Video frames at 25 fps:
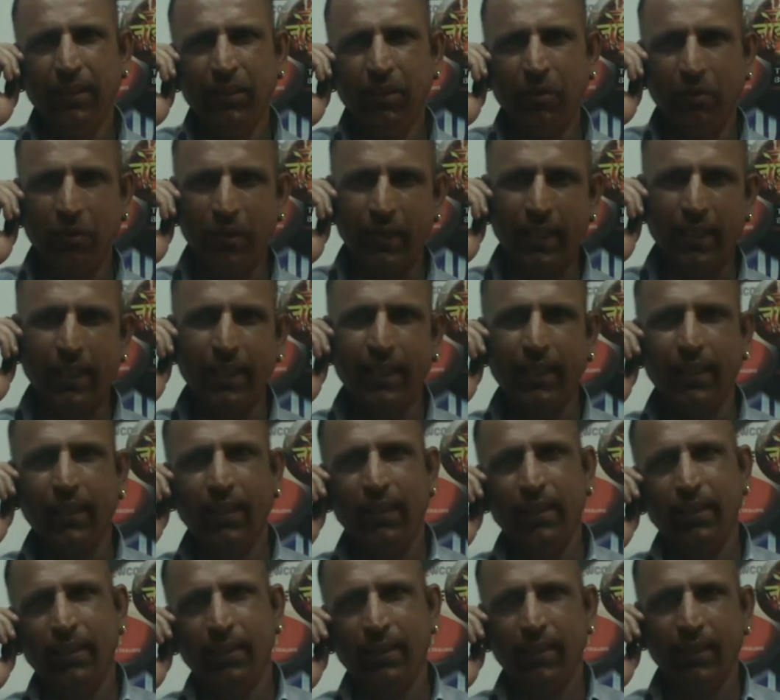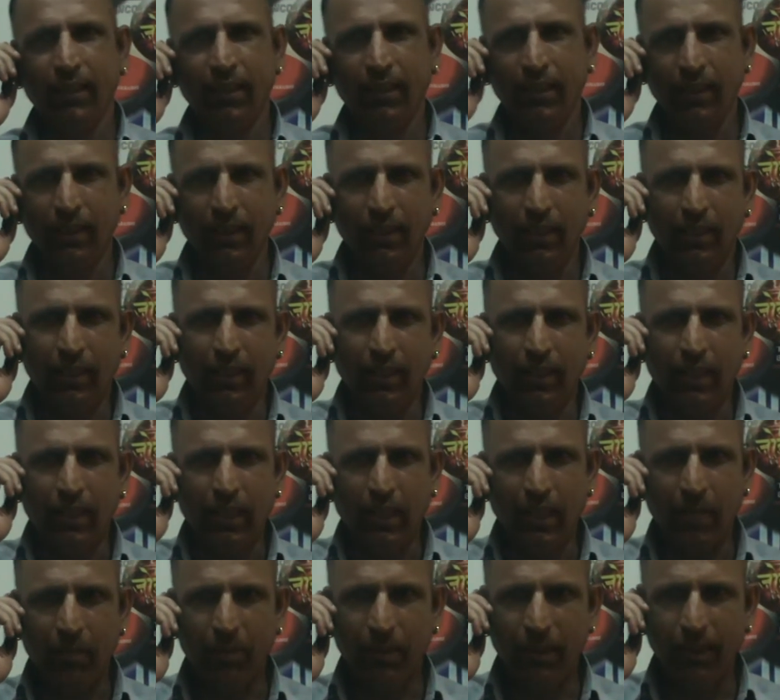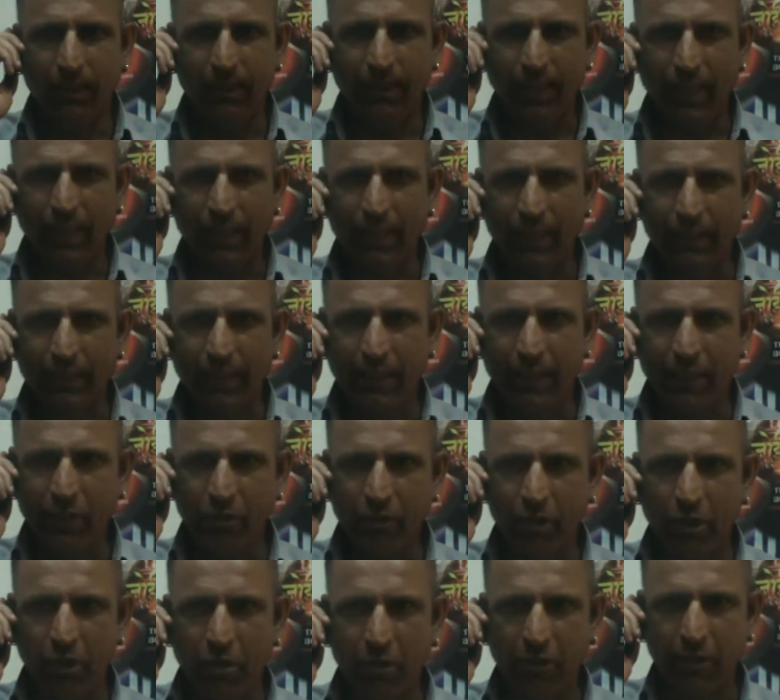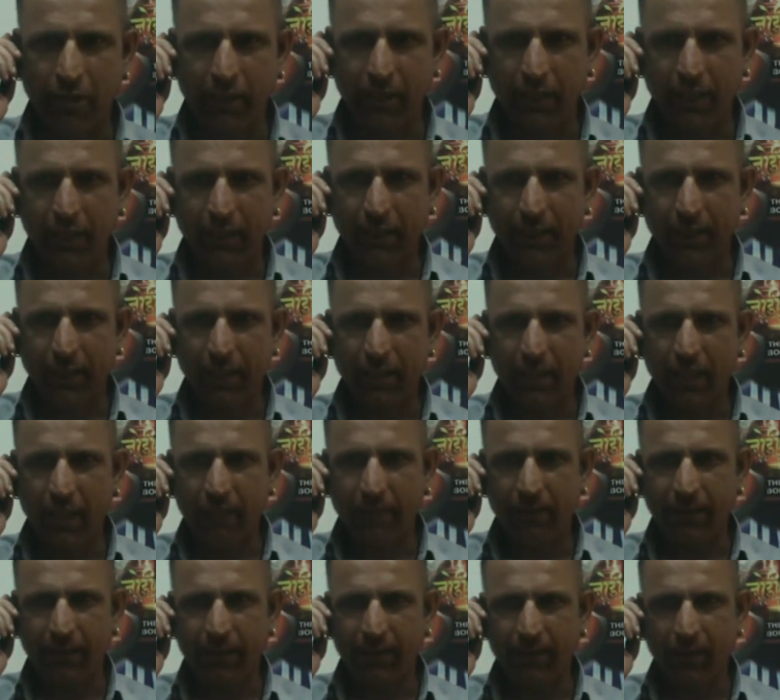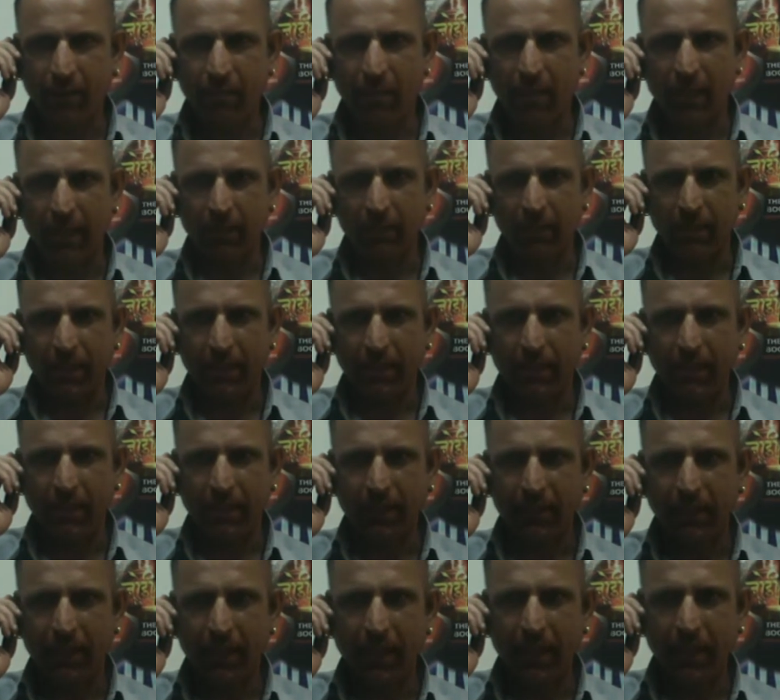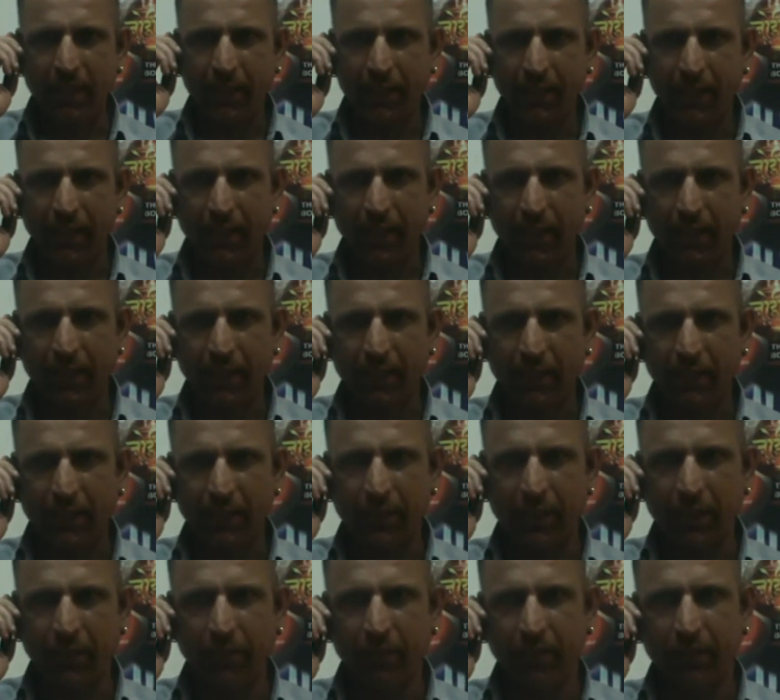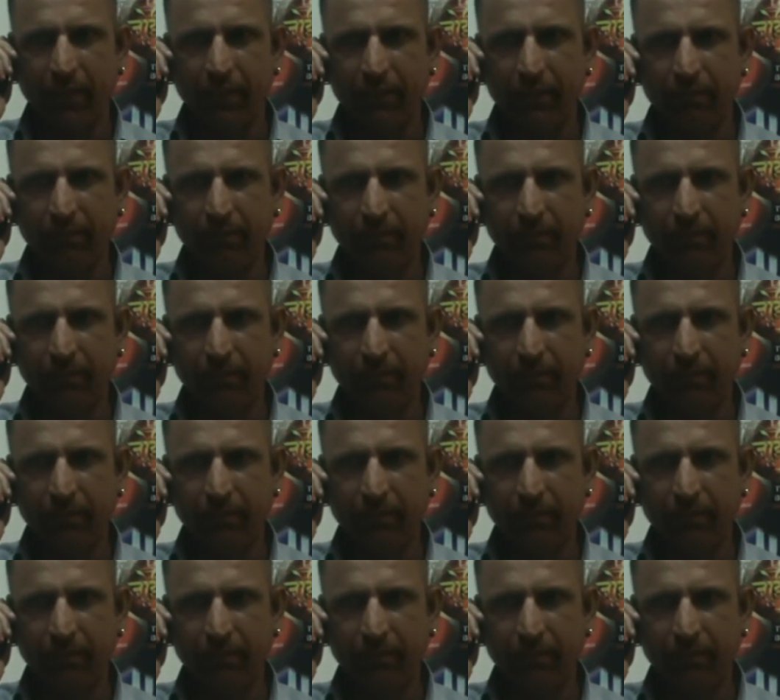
हो जाएगा अब साले तेरी कोई लॉटरी लगी है या फिर किसी बैंक में डकैती डालने का इरादा कर लिया तूने